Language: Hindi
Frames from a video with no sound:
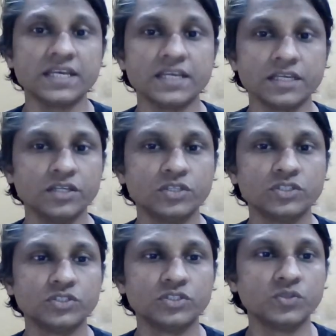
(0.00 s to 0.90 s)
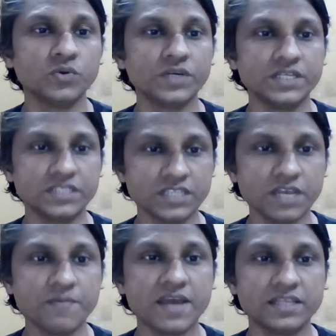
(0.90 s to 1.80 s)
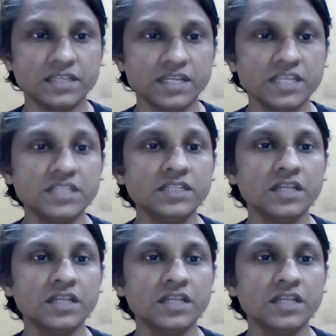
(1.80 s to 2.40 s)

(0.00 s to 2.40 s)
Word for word: हैं तो इसके बेहतरीन